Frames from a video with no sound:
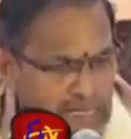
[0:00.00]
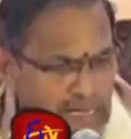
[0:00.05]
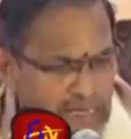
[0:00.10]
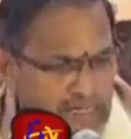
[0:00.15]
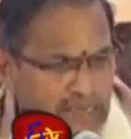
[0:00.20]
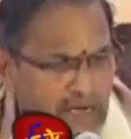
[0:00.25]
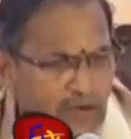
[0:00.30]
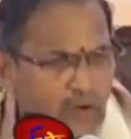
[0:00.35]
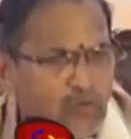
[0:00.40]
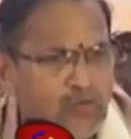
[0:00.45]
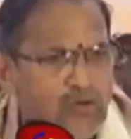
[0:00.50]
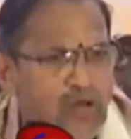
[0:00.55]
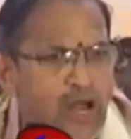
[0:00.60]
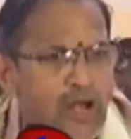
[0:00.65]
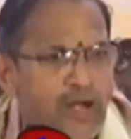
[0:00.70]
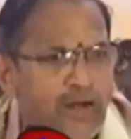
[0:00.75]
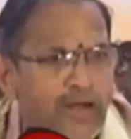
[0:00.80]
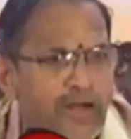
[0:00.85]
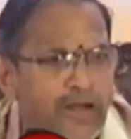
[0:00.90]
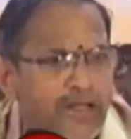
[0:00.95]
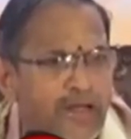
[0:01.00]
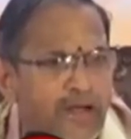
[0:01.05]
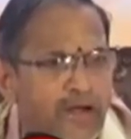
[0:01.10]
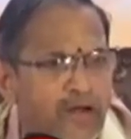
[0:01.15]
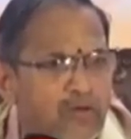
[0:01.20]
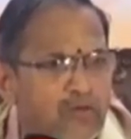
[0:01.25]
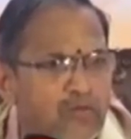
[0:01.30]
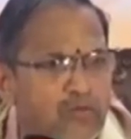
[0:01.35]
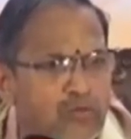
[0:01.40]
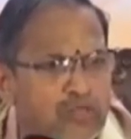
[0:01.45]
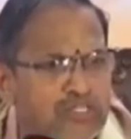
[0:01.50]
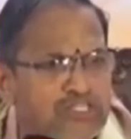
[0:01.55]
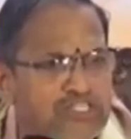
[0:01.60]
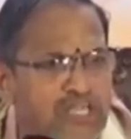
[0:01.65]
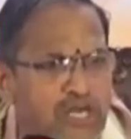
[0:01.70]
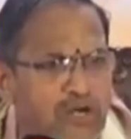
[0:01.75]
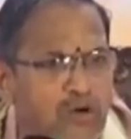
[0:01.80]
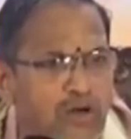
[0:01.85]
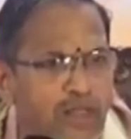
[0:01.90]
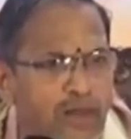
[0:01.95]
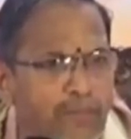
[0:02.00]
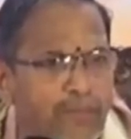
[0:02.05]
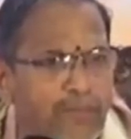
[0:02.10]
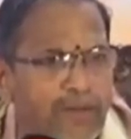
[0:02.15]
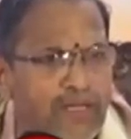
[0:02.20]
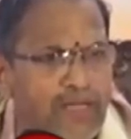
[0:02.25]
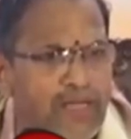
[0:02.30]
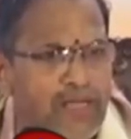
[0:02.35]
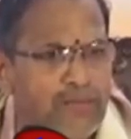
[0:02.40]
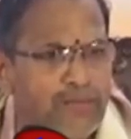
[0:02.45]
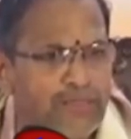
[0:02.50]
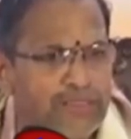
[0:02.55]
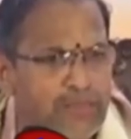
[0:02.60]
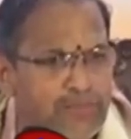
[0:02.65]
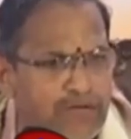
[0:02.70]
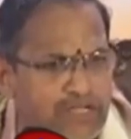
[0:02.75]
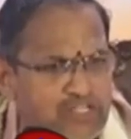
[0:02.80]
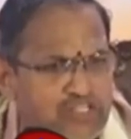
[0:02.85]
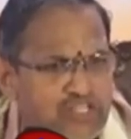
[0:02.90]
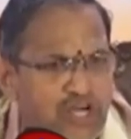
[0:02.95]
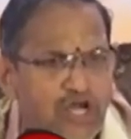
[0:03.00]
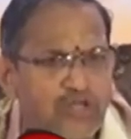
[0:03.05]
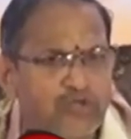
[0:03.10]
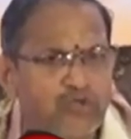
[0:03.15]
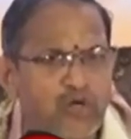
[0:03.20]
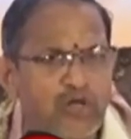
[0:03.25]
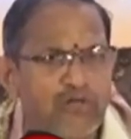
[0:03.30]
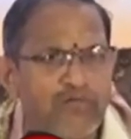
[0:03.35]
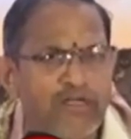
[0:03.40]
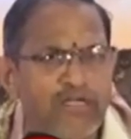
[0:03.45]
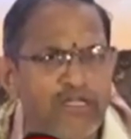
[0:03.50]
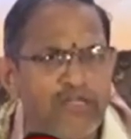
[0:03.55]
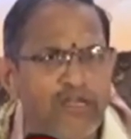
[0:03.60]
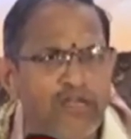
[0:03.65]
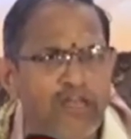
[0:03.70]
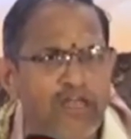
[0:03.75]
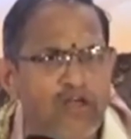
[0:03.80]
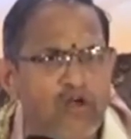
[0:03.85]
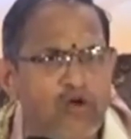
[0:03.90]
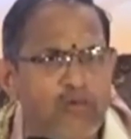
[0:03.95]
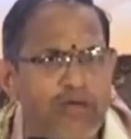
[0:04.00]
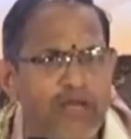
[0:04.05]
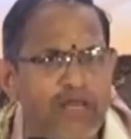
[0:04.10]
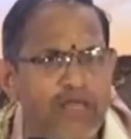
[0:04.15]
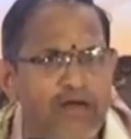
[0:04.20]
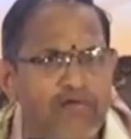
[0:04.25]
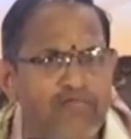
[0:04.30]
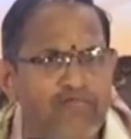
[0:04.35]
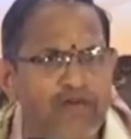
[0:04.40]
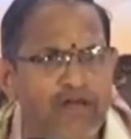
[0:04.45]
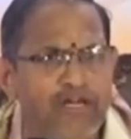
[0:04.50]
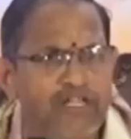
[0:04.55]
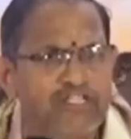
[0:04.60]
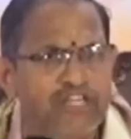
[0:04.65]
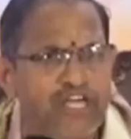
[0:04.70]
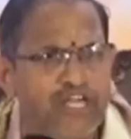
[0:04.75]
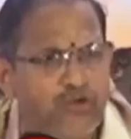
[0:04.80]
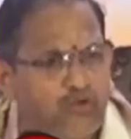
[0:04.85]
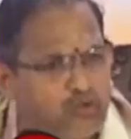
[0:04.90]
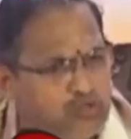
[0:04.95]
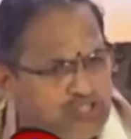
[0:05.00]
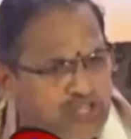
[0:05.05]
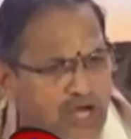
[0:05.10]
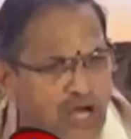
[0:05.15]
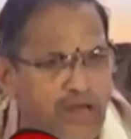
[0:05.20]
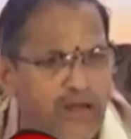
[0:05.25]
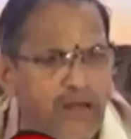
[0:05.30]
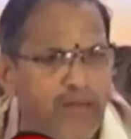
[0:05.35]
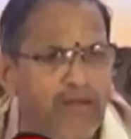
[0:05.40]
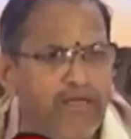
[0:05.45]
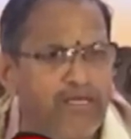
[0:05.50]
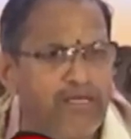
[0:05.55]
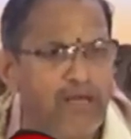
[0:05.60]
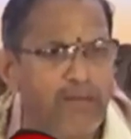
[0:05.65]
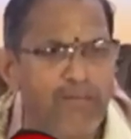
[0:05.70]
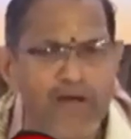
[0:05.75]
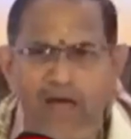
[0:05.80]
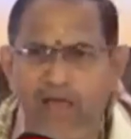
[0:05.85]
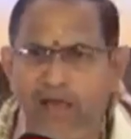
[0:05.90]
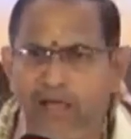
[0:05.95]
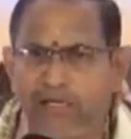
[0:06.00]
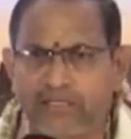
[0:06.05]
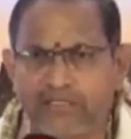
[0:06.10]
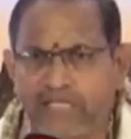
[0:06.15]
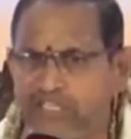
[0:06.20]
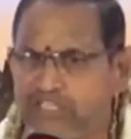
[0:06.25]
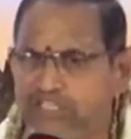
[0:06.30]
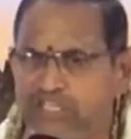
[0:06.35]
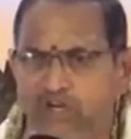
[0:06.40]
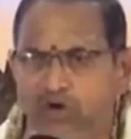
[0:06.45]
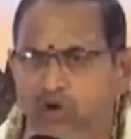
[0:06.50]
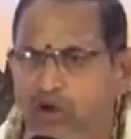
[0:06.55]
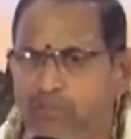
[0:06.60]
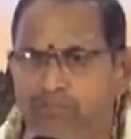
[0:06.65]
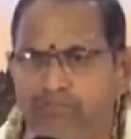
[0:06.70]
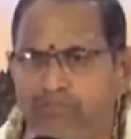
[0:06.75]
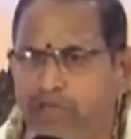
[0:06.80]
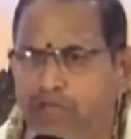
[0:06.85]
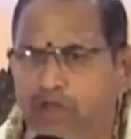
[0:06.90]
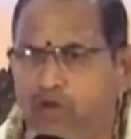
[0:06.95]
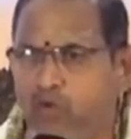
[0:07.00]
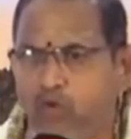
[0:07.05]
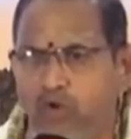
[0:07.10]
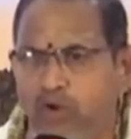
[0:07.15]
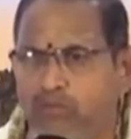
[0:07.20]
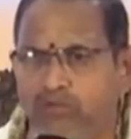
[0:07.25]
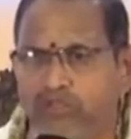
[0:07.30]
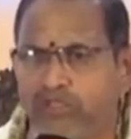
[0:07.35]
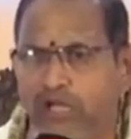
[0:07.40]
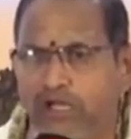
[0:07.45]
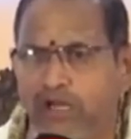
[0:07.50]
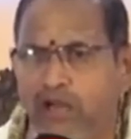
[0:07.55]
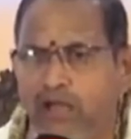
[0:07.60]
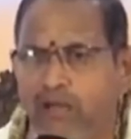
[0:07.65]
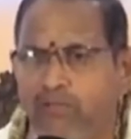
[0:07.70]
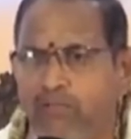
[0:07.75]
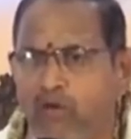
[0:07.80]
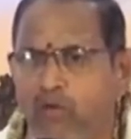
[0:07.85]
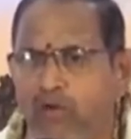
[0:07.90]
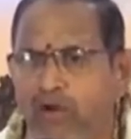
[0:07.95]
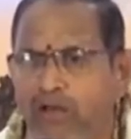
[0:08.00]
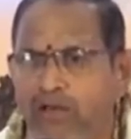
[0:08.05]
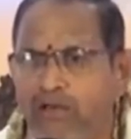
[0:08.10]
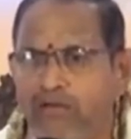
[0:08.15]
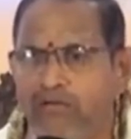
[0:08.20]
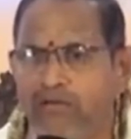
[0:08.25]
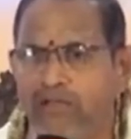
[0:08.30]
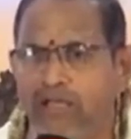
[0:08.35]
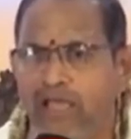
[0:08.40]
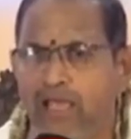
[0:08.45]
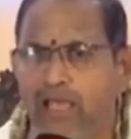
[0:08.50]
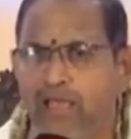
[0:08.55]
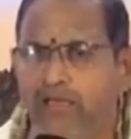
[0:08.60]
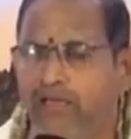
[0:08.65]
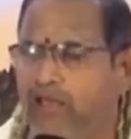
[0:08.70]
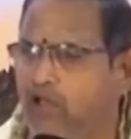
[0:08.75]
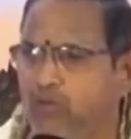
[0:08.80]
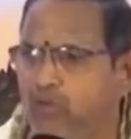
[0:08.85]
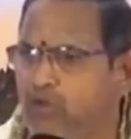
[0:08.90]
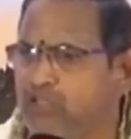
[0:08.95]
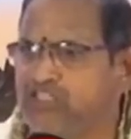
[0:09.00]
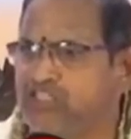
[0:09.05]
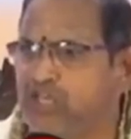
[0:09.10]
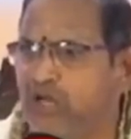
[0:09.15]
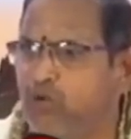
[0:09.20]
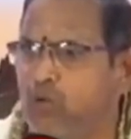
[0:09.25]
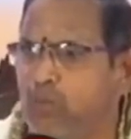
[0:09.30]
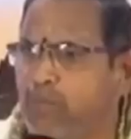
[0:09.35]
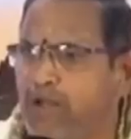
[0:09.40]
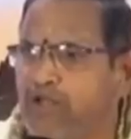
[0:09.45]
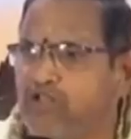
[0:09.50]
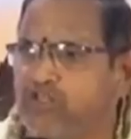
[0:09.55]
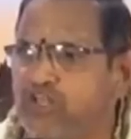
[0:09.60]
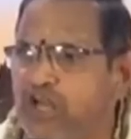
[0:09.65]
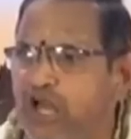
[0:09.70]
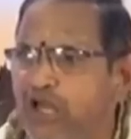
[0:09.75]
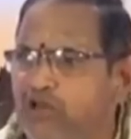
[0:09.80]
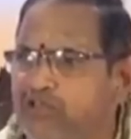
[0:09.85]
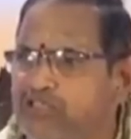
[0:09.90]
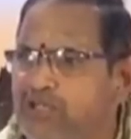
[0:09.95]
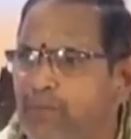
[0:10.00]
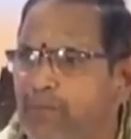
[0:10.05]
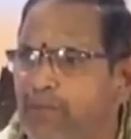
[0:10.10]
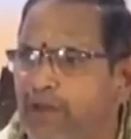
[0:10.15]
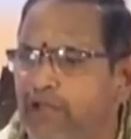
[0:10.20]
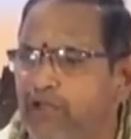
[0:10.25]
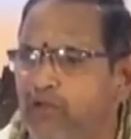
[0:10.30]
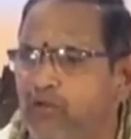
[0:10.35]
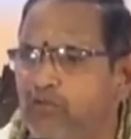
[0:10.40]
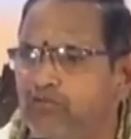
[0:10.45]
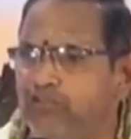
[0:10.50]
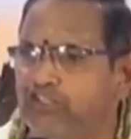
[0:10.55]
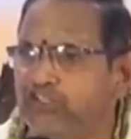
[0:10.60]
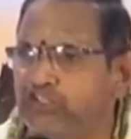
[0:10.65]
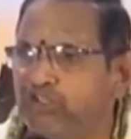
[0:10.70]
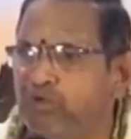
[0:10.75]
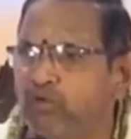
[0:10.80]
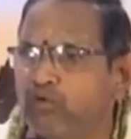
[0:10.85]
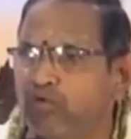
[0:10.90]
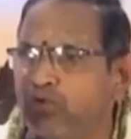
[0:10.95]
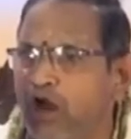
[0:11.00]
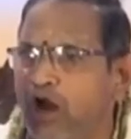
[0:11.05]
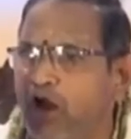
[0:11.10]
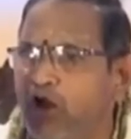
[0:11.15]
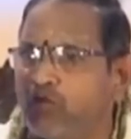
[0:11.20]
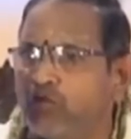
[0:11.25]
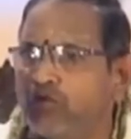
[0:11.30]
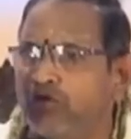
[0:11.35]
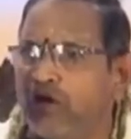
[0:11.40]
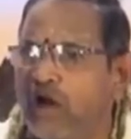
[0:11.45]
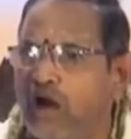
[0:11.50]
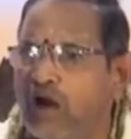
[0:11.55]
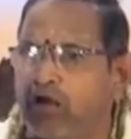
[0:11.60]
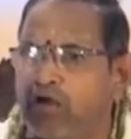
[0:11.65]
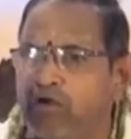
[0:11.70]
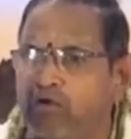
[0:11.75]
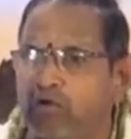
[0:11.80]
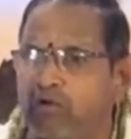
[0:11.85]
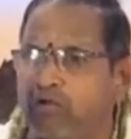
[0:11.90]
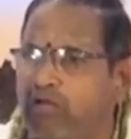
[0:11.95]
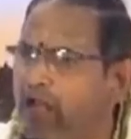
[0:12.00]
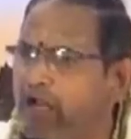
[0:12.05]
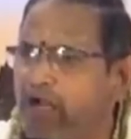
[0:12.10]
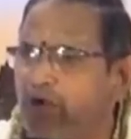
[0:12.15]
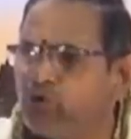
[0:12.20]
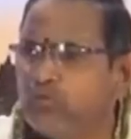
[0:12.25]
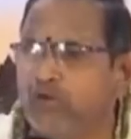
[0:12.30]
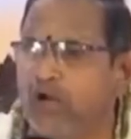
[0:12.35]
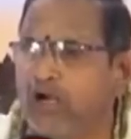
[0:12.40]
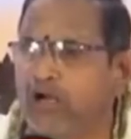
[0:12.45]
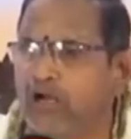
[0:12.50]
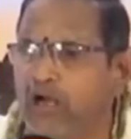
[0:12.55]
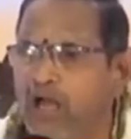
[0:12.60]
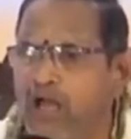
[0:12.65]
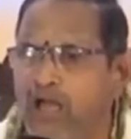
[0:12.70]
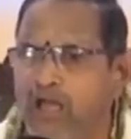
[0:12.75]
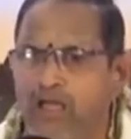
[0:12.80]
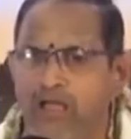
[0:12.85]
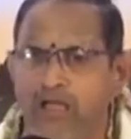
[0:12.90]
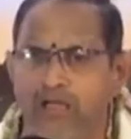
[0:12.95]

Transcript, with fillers: ఎక్కడున్నాడని అడిగాడు వజ్జలు నేర్పని ఈ మది మజ్జాతుడవైన నీకు చేను జానమయ్య బాలక తజ్జనులం పేరు కొనుము తగనామ్రోలం నీకు వజ్జలు ఉపాధ్యాయులు చెప్పలేదు విష్ణు ఉన్నాడు ఉన్నాడు అంటున్నావు ఎక్కడున్నాడు రా